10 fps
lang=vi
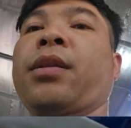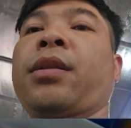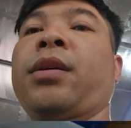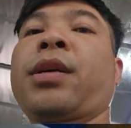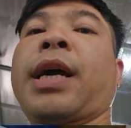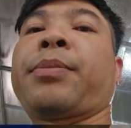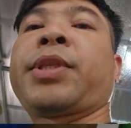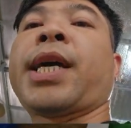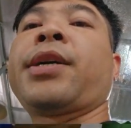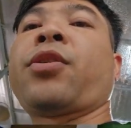Từng cặp
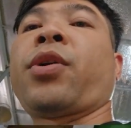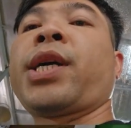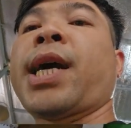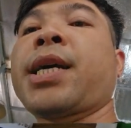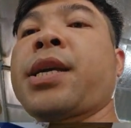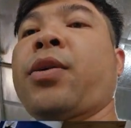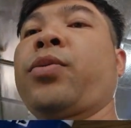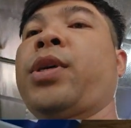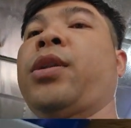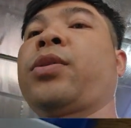chai gói khác nhau
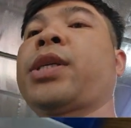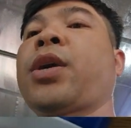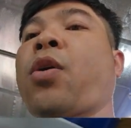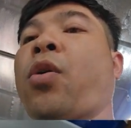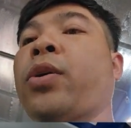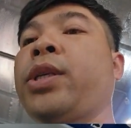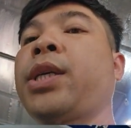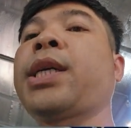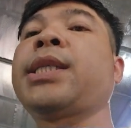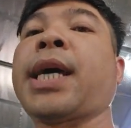thì nó sẽ có những
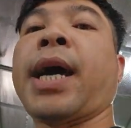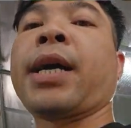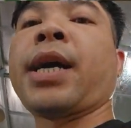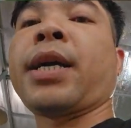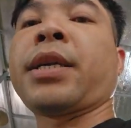cái giá khác